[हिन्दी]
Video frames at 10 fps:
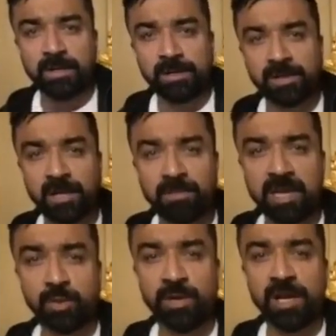साथ में
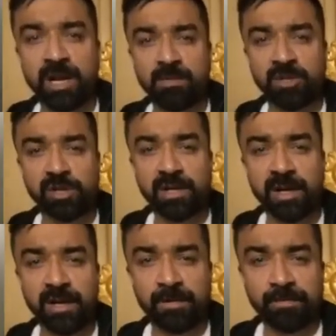ऐश्वर्या राय बच्चन
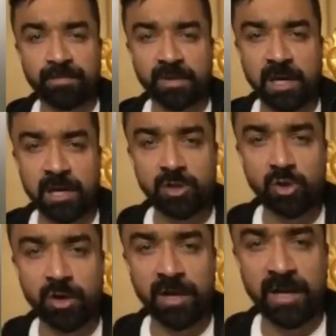है करण
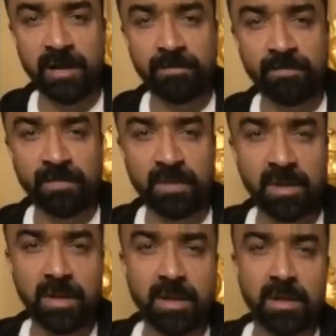जौहर है
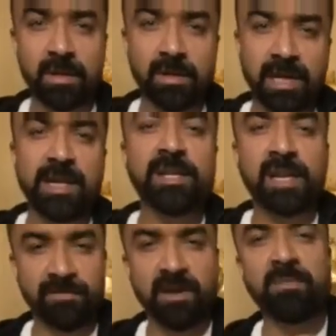खैर ये
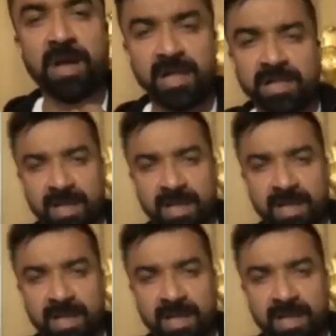सेल्फी हम डाल देंगे